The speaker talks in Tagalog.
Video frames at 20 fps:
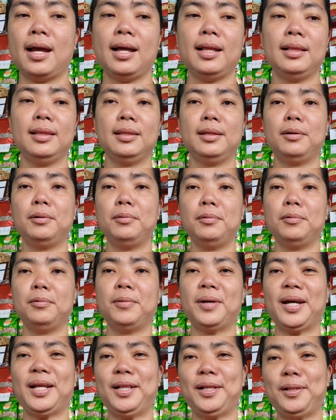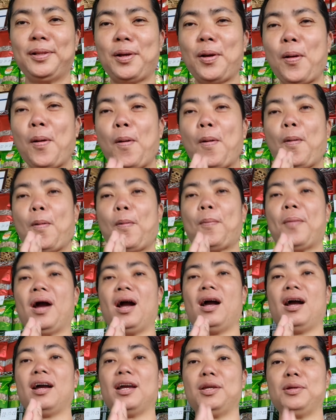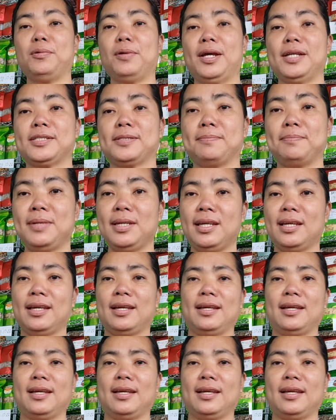Hello, hello mga ka-USB.